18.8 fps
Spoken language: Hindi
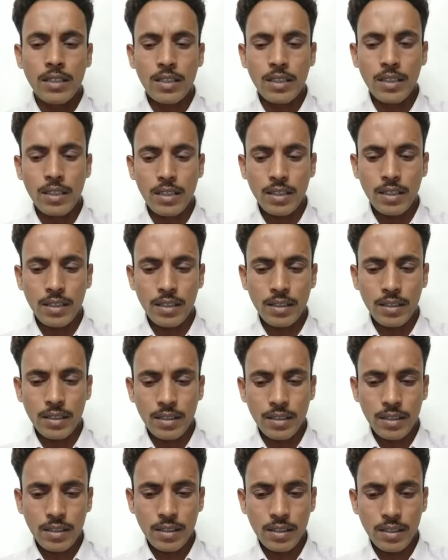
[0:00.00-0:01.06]

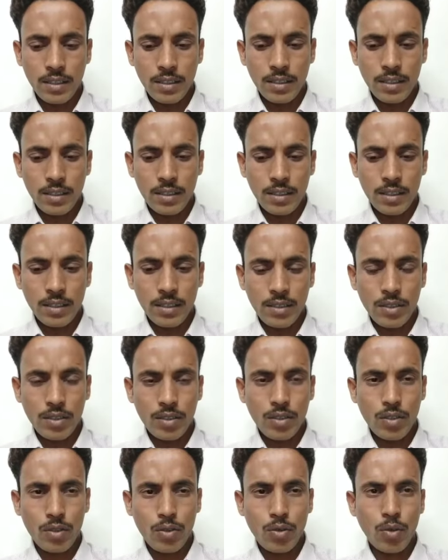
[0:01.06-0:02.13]
कि
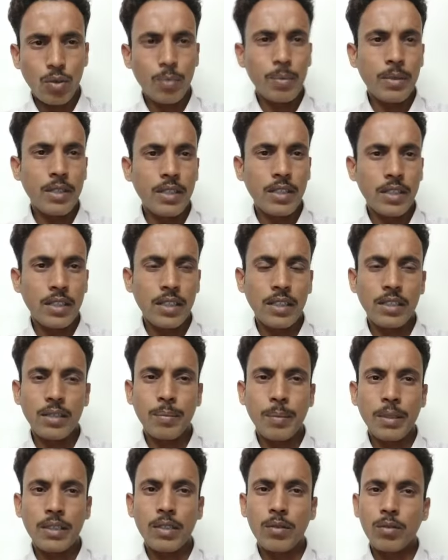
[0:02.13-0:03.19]
जो भी रिक्त
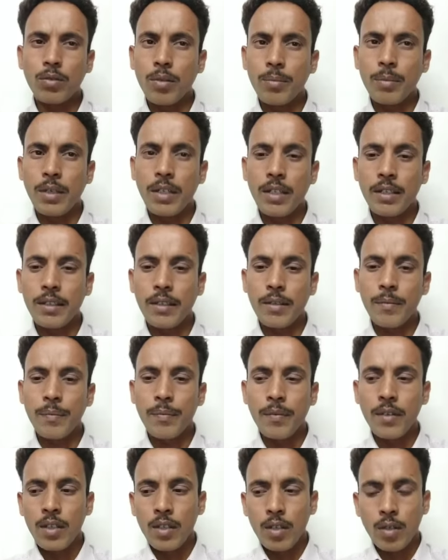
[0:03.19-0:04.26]
पद है उनको हम भरेंगे
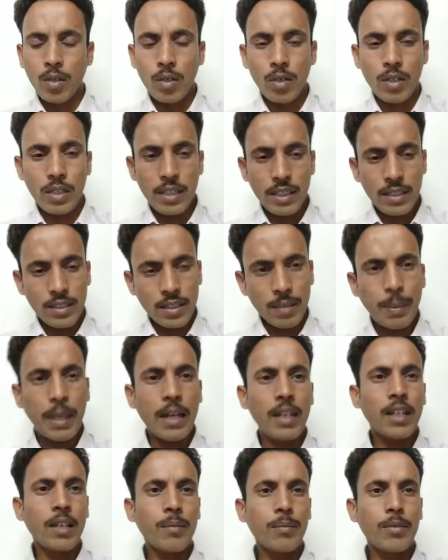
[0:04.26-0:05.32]
और इससे
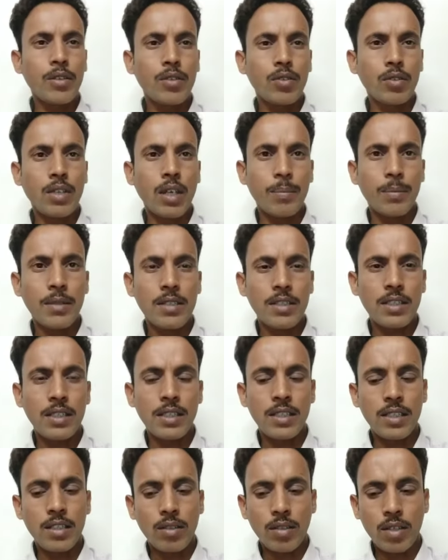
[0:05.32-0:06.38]
पहले हमने जो ज्ञापन
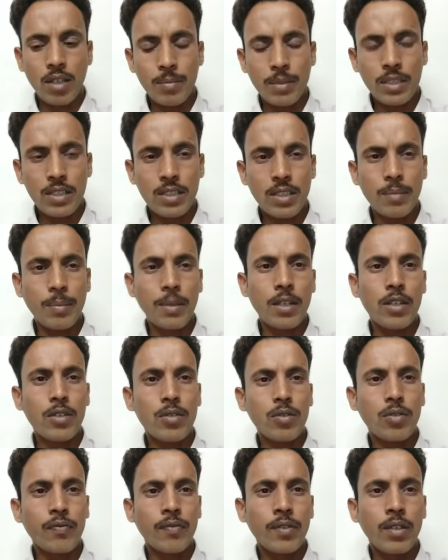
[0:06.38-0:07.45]
दिए और हमने इससे पहले
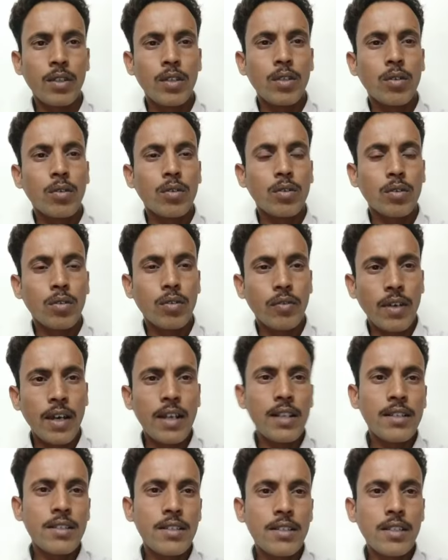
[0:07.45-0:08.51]
जो उनको
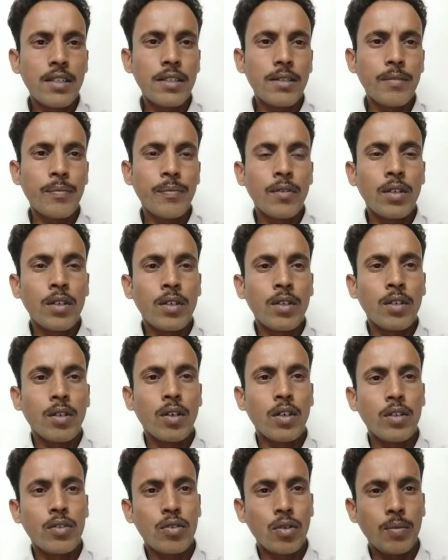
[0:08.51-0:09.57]
फाइल्स दी
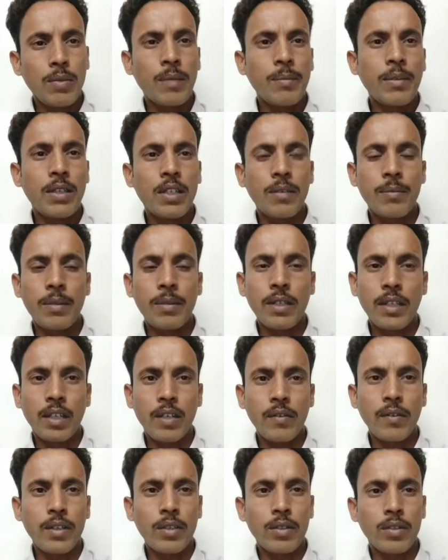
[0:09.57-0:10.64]
और जो भी अपडेट हमने
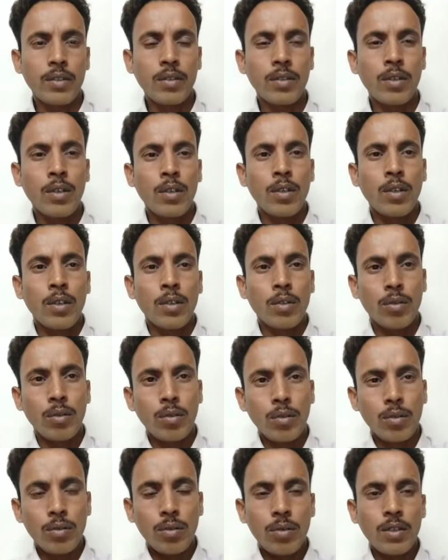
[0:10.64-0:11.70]
करवाई तो
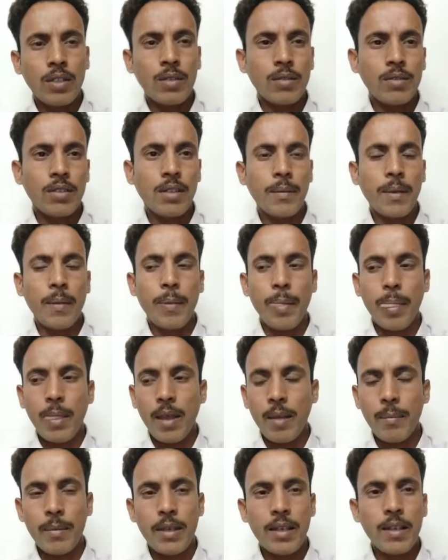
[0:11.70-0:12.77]
उन्होंने उस समय
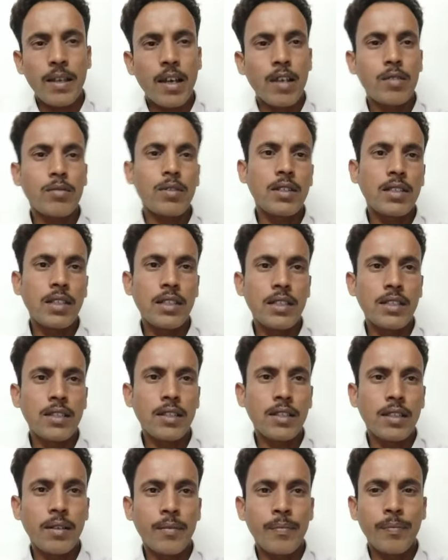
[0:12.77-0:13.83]
हमें आश्वासन दिया
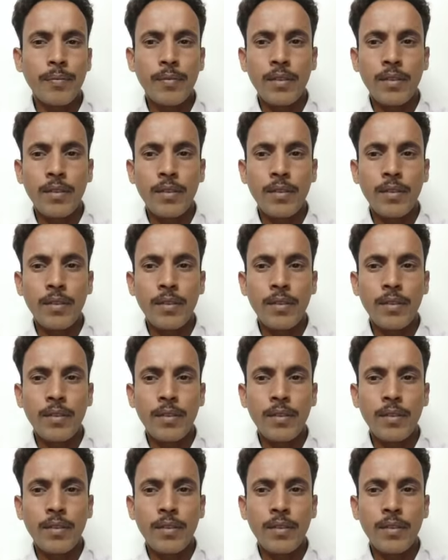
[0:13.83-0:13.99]
था